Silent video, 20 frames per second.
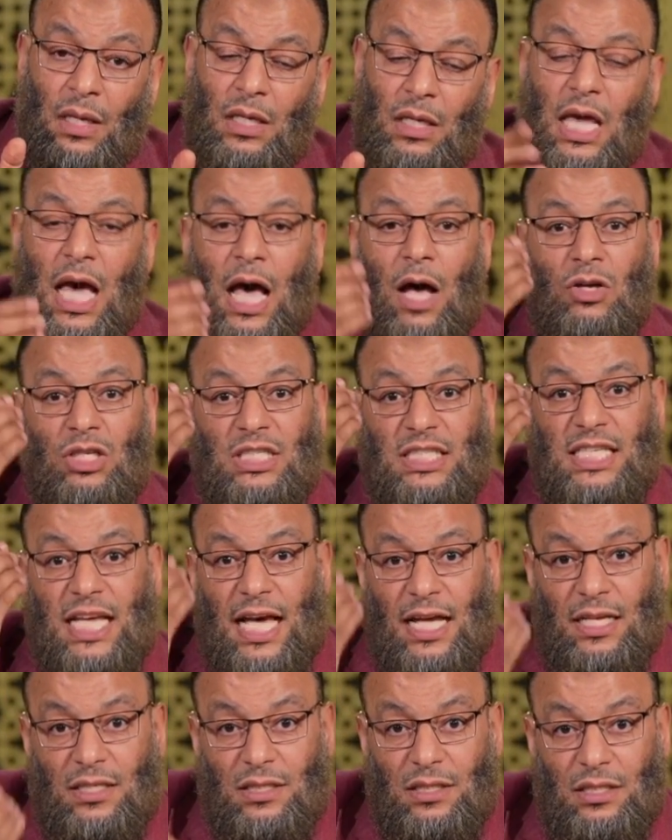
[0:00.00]
يا
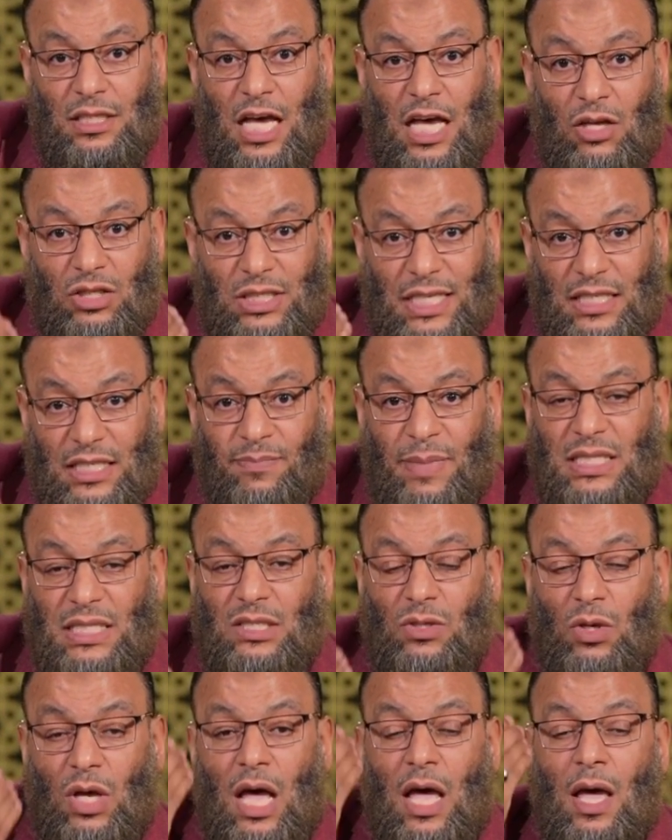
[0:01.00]
استاذ يا استاذ
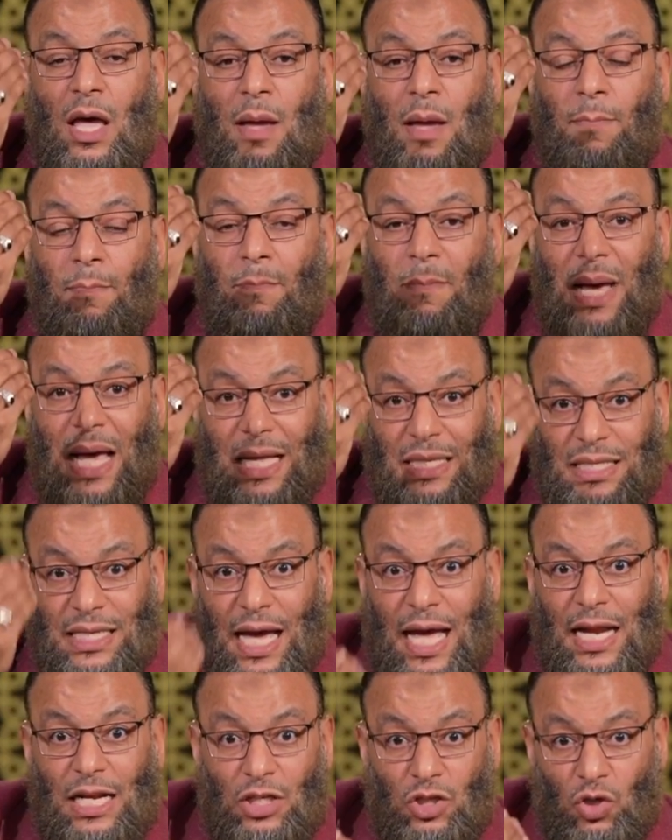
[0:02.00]
بس ما
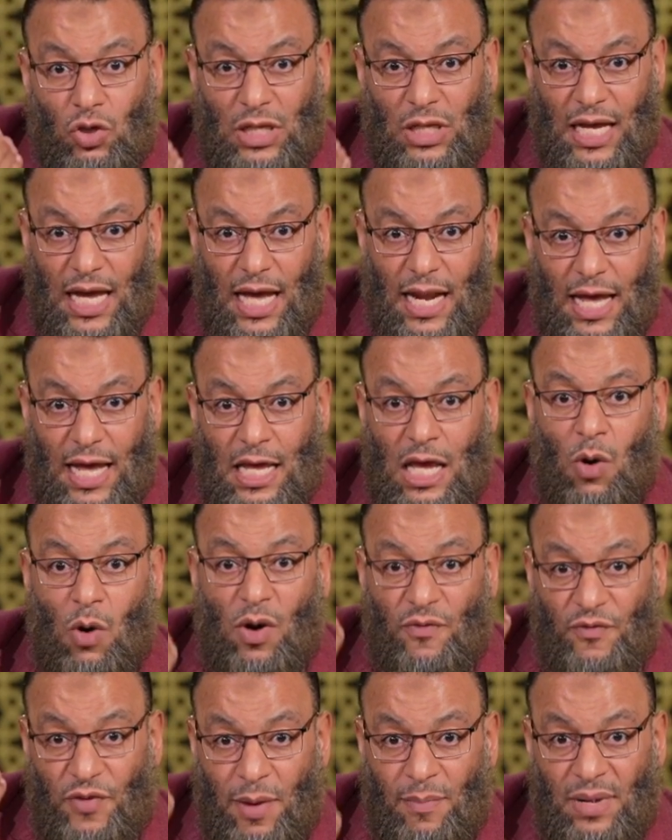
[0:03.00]
تعلي صوتك عليا
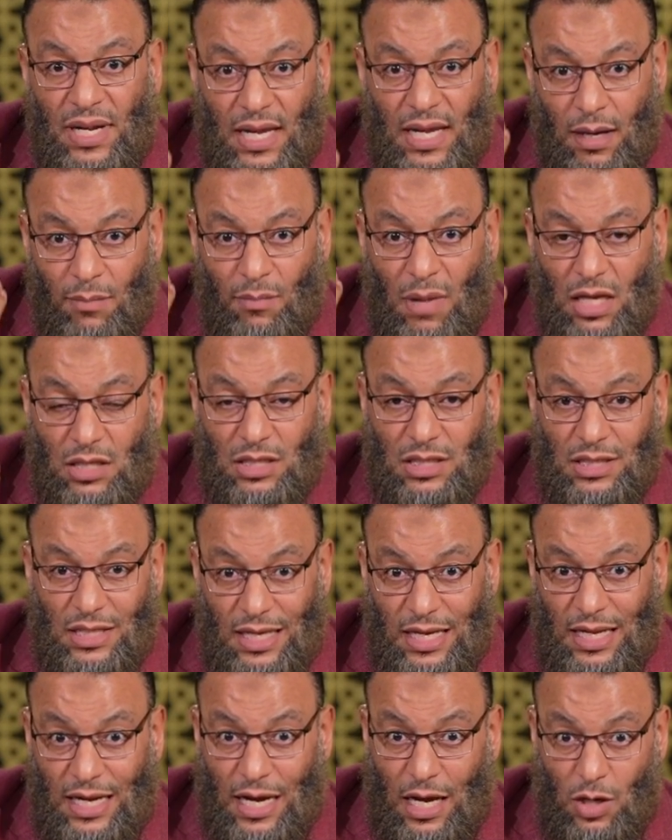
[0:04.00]
وافهم اللي انا المقصد
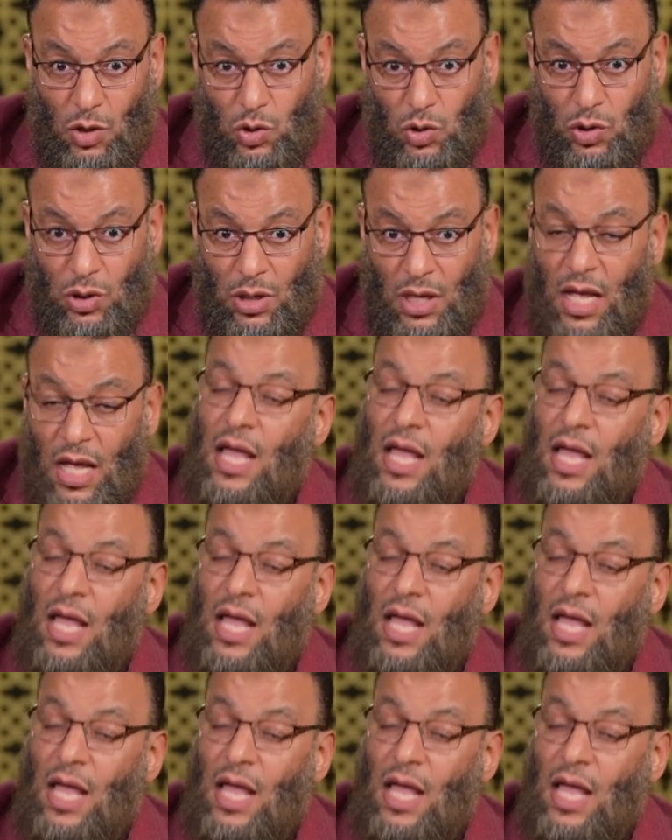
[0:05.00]
اللي انا عايزه